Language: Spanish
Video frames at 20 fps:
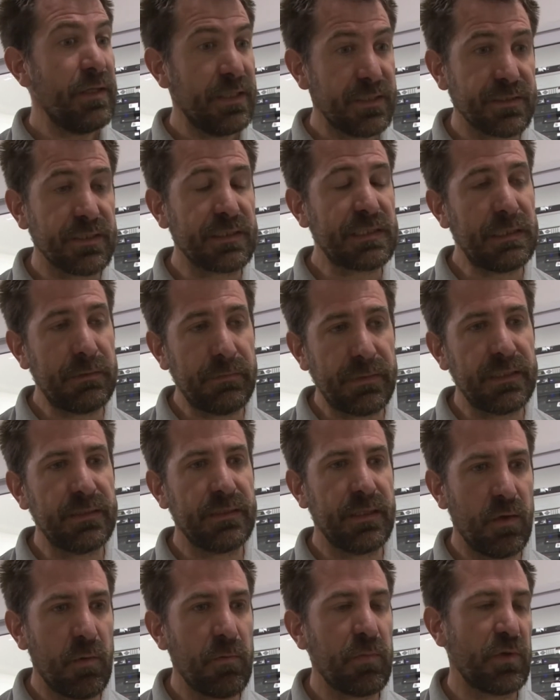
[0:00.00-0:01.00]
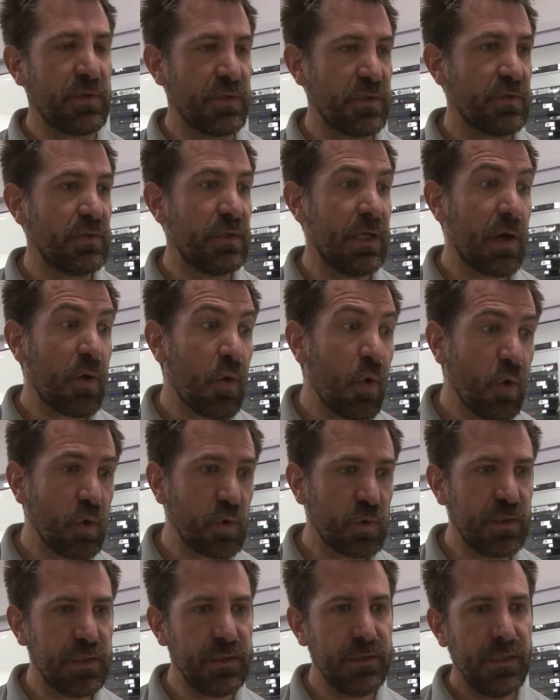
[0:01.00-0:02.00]
Exactamente, es un proceso de
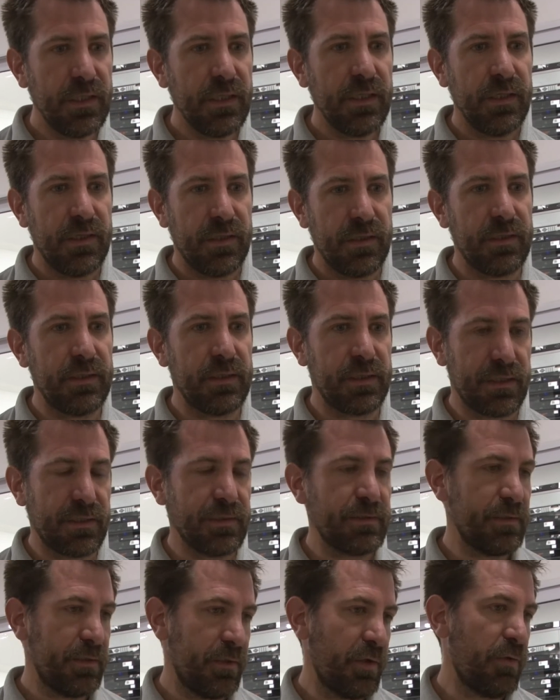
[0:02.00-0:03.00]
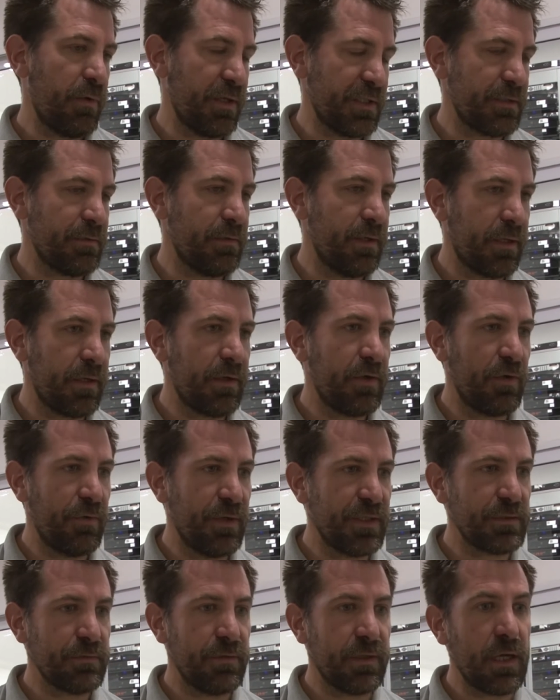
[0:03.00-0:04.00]
ajuste eh, que sí, nos va, a llevar, nos
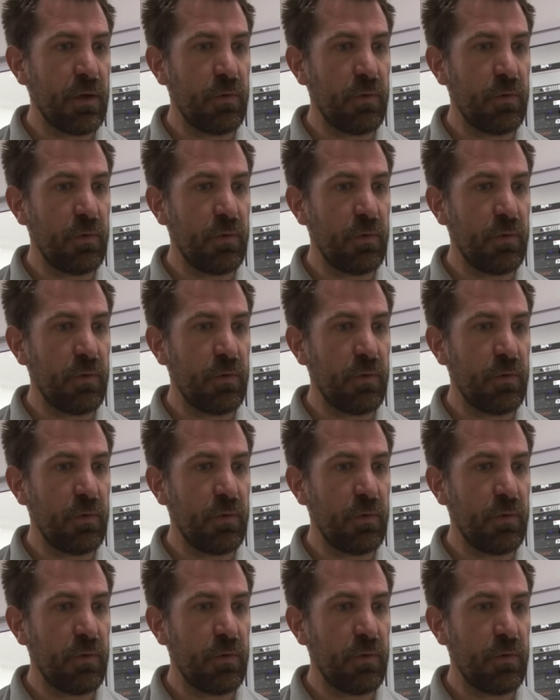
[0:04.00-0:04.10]
va a llevar